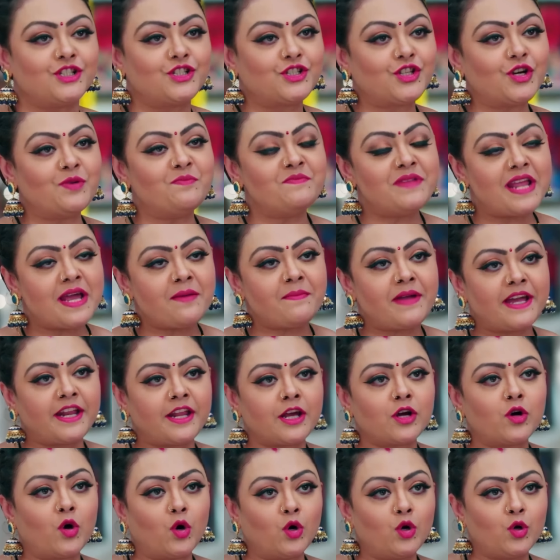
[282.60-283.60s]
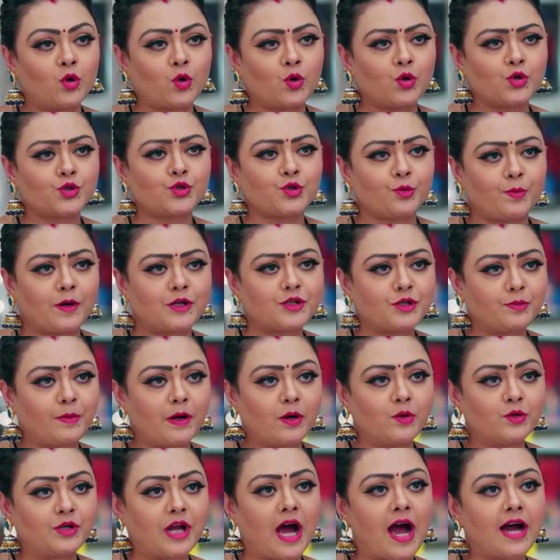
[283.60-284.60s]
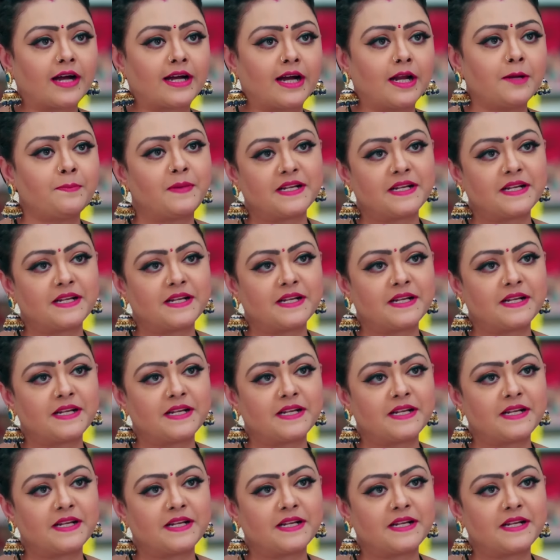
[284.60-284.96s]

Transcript: तुमने मेरे गोलू को सुबह सुबह उठाकर